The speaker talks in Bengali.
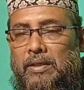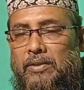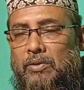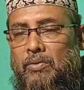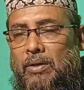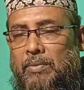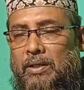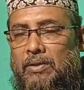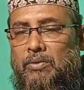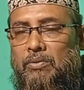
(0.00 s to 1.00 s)
এই জন্য আমরা
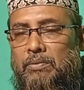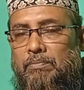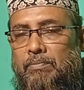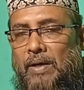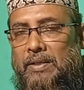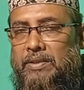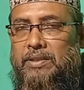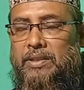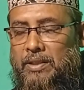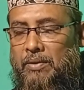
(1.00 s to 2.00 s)
কিন্তু পাইলসের
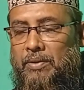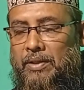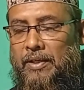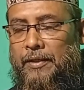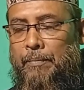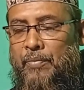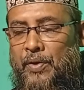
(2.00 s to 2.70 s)
শিকার হয়ে থাকি